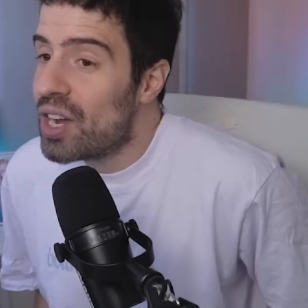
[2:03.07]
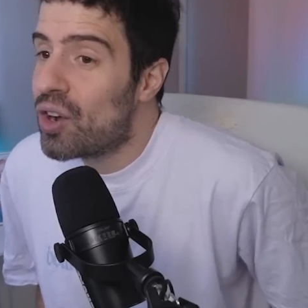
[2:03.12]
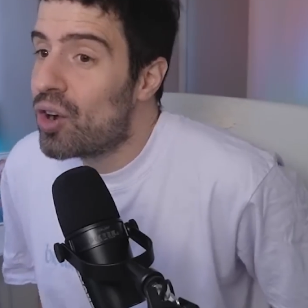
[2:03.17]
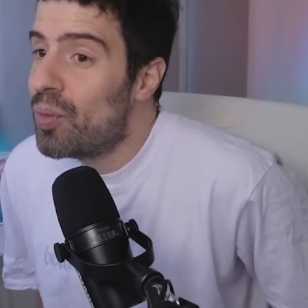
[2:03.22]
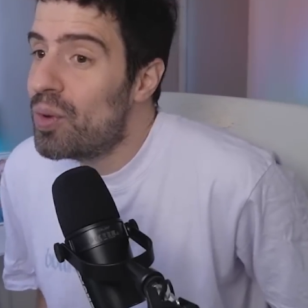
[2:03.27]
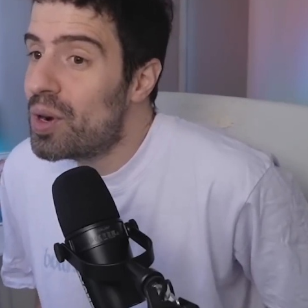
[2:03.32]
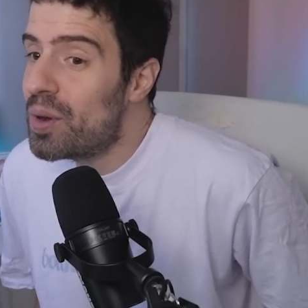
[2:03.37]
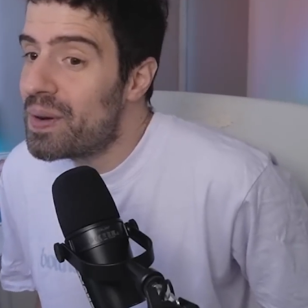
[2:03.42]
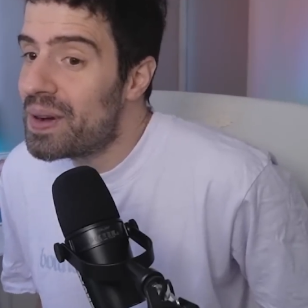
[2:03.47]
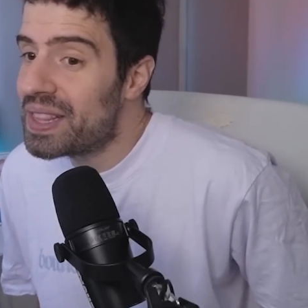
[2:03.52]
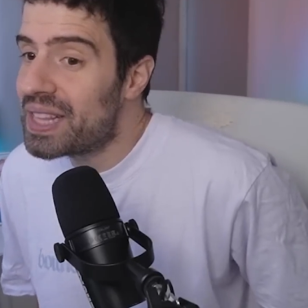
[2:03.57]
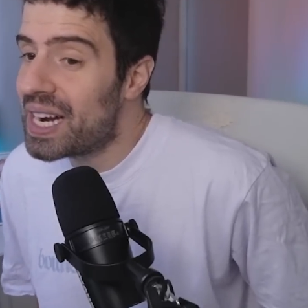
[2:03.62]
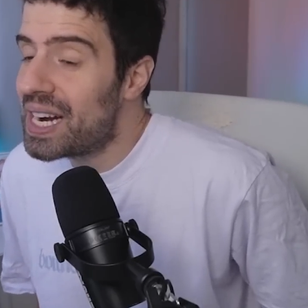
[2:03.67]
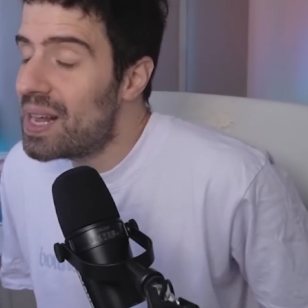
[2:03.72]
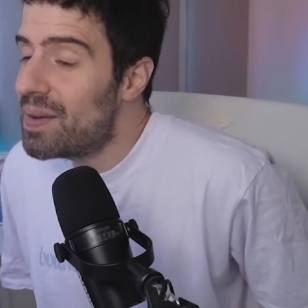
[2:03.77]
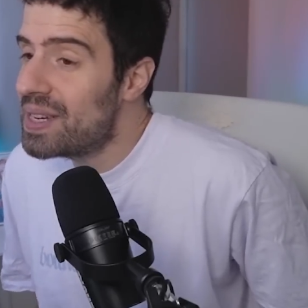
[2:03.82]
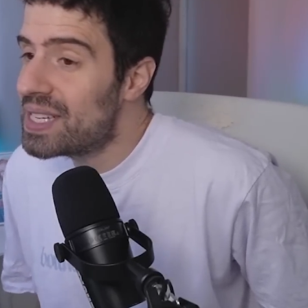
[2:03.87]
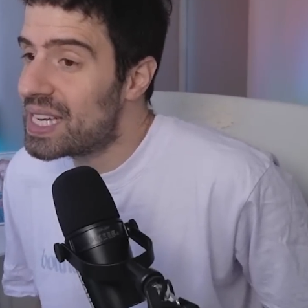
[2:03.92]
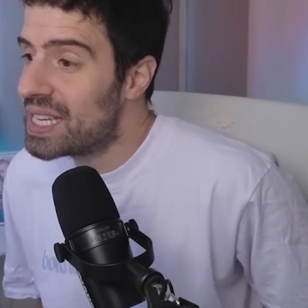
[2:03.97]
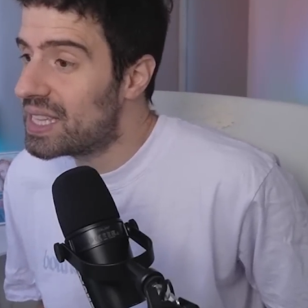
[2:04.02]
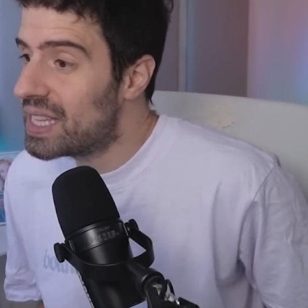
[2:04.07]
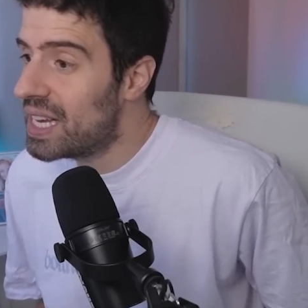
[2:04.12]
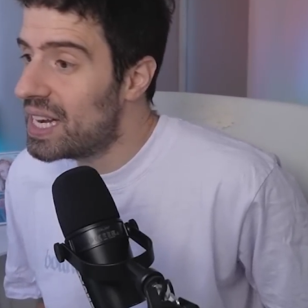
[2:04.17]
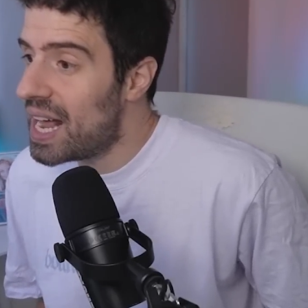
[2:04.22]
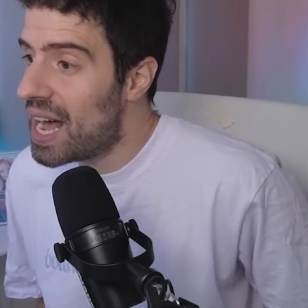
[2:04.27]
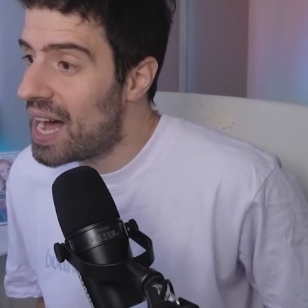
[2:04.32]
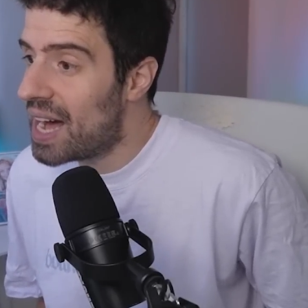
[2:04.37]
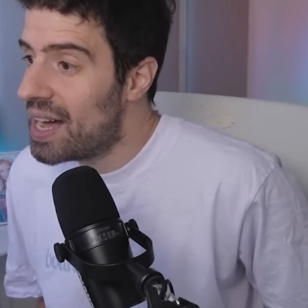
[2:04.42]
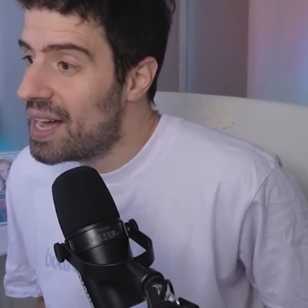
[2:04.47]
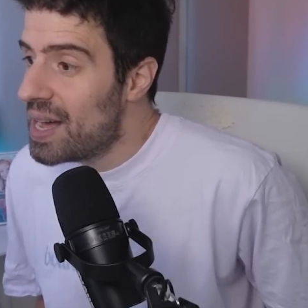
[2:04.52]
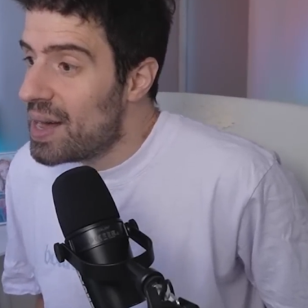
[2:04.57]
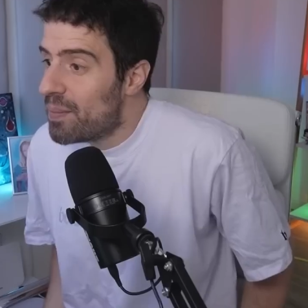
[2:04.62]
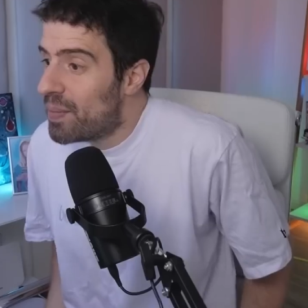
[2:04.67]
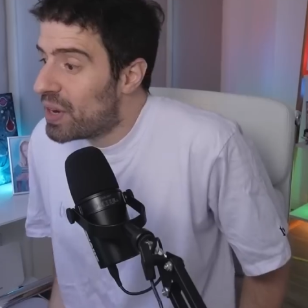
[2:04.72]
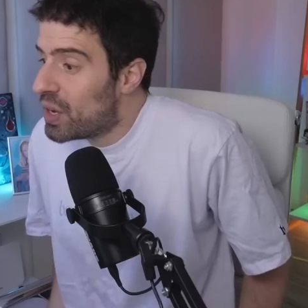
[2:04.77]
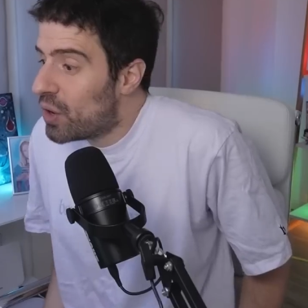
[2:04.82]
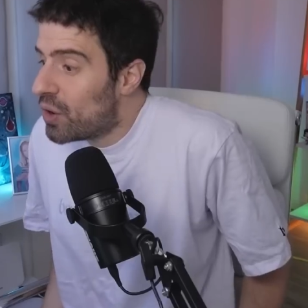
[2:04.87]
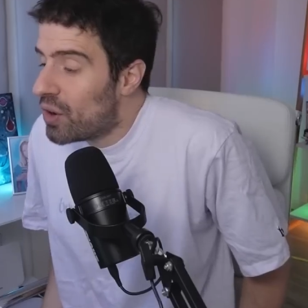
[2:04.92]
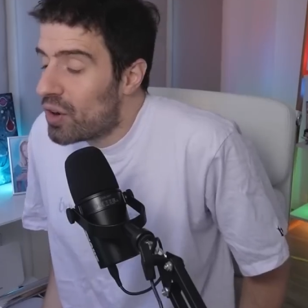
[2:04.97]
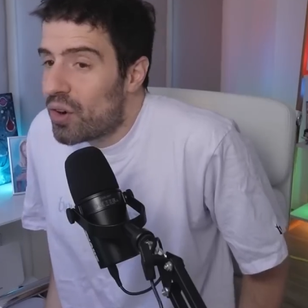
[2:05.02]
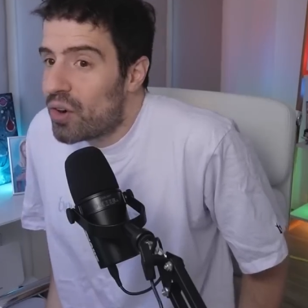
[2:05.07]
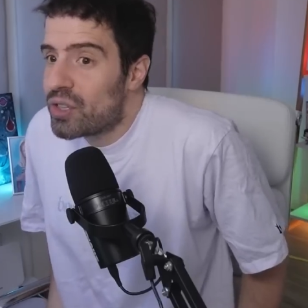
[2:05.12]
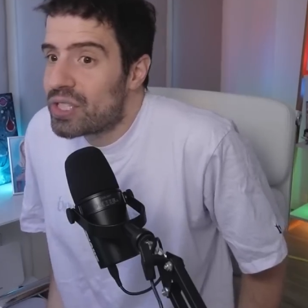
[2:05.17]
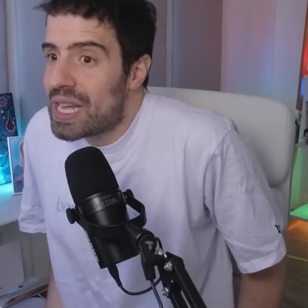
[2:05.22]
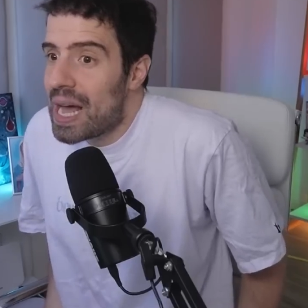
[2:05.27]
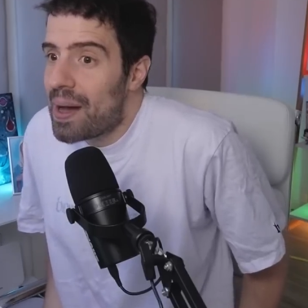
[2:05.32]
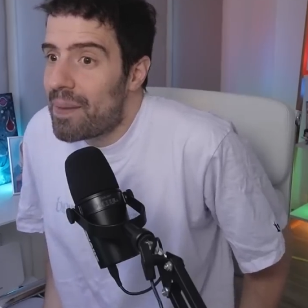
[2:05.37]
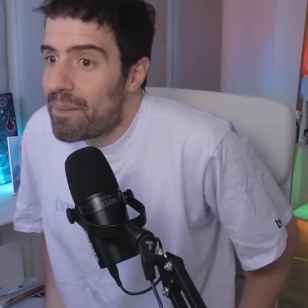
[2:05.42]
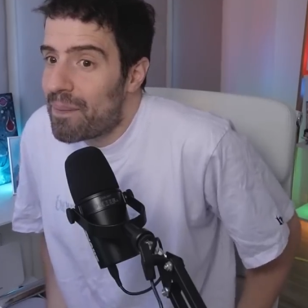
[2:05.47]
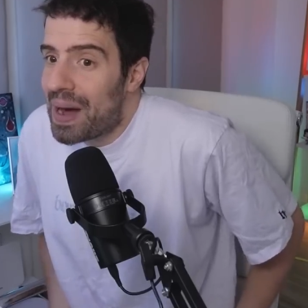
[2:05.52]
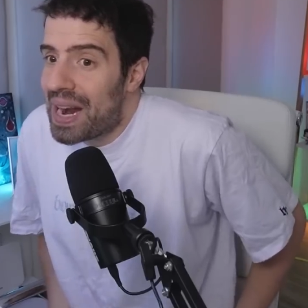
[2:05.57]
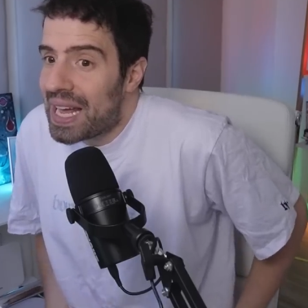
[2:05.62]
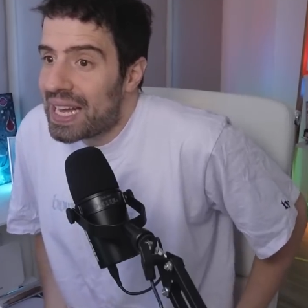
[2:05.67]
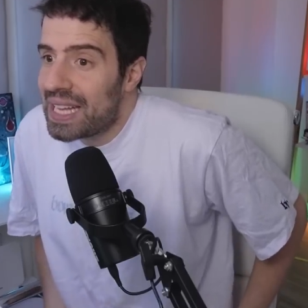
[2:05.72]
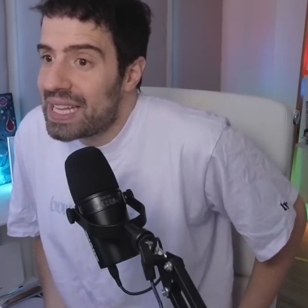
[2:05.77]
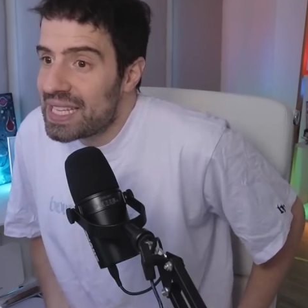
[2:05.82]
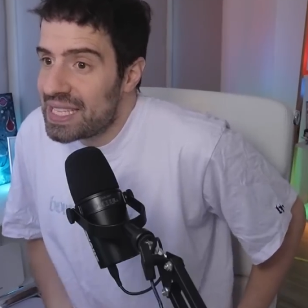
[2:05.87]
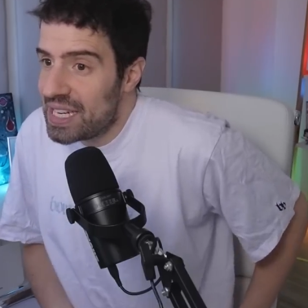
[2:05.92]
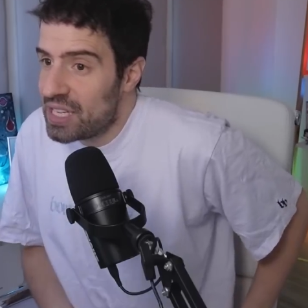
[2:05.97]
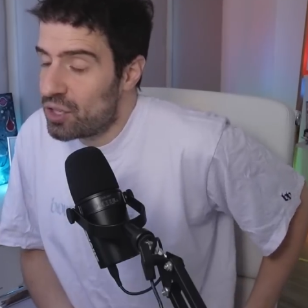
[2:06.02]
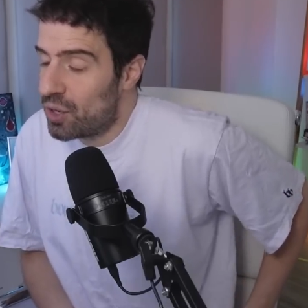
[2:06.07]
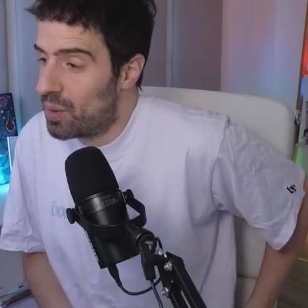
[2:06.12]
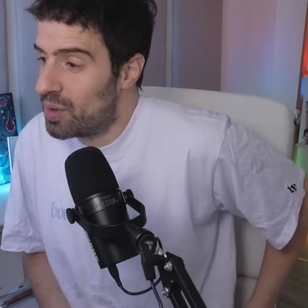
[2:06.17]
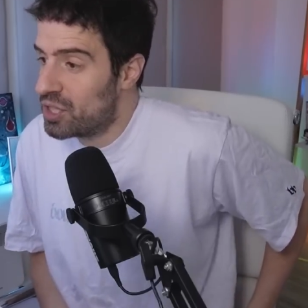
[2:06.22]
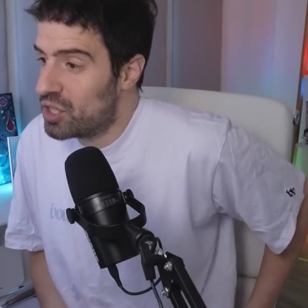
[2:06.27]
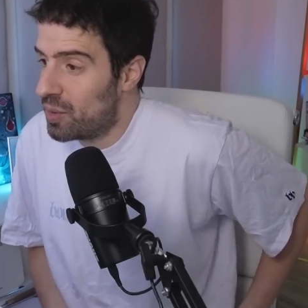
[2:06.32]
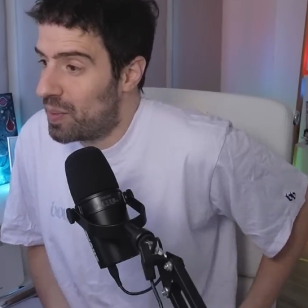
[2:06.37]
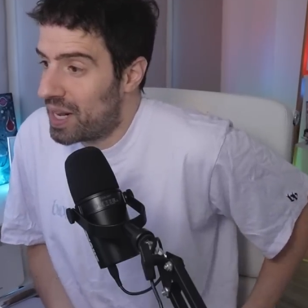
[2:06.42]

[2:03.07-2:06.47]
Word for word: ¿Cómo no me va a entrar la billetera? Pero, o sea, ¿para qué estás en esos bolsillos?